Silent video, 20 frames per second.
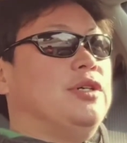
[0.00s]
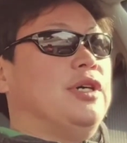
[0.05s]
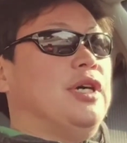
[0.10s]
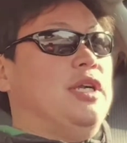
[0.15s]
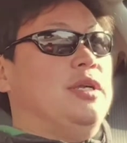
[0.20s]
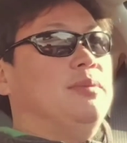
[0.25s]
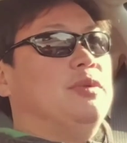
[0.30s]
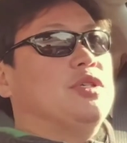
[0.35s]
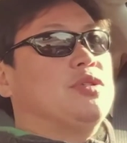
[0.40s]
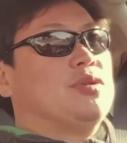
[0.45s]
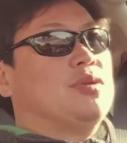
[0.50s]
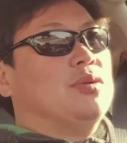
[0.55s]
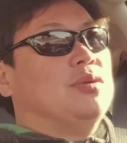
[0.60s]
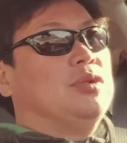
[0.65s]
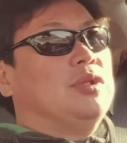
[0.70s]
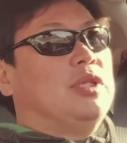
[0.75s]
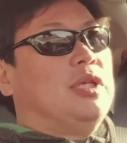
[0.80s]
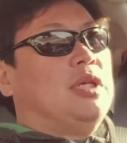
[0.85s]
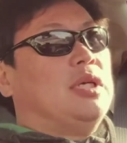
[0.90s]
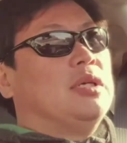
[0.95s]
알면
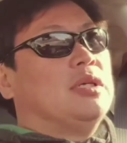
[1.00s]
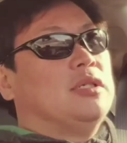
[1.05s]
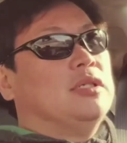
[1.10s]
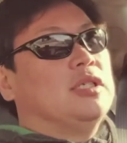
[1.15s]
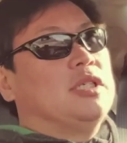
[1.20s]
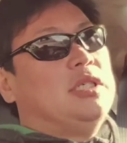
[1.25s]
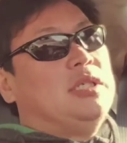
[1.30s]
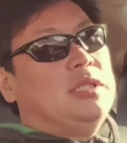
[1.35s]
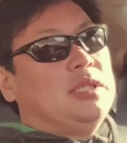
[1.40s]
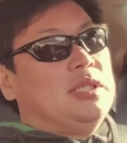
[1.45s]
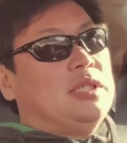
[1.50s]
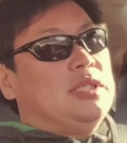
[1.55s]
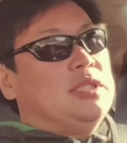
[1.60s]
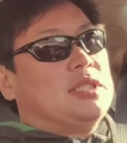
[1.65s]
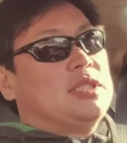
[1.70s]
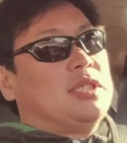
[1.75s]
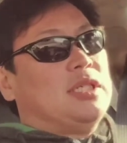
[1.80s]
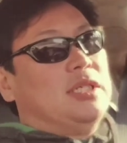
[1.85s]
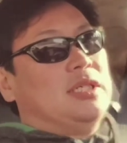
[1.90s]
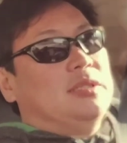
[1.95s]
좋은데 그 기능이
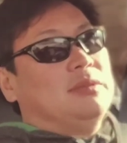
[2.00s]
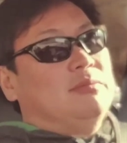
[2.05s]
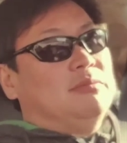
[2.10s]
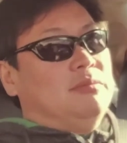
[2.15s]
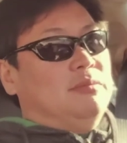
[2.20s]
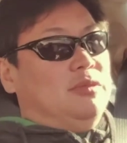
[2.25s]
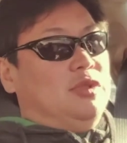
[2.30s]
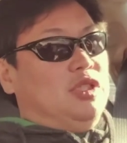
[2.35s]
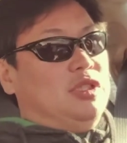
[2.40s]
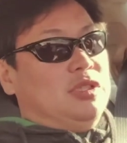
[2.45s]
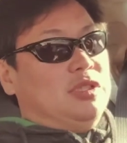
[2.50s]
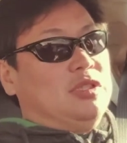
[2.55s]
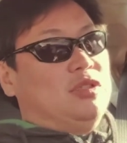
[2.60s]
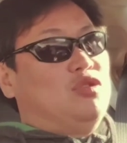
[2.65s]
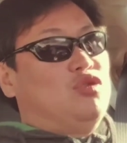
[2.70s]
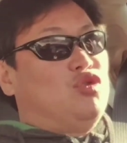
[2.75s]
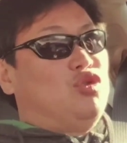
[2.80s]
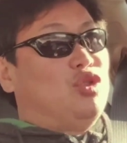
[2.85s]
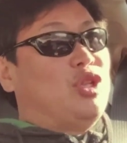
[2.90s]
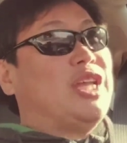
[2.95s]
이제 어,
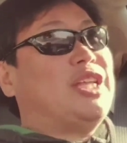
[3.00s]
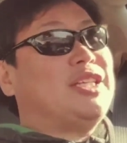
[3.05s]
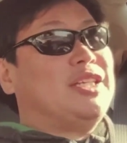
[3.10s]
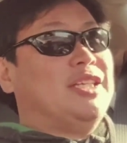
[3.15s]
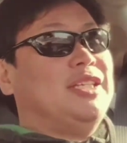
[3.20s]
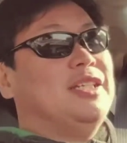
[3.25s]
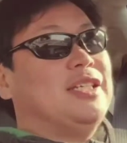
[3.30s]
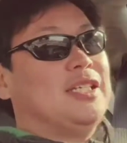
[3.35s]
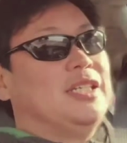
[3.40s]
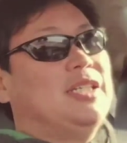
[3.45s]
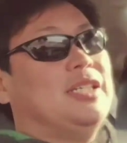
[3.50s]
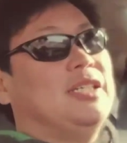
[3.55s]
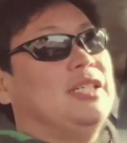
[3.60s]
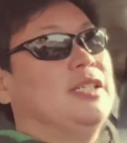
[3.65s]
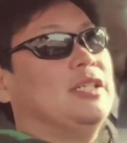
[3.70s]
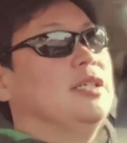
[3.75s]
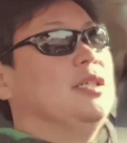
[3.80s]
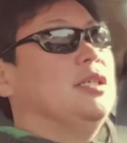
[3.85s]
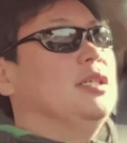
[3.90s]
주된 기능이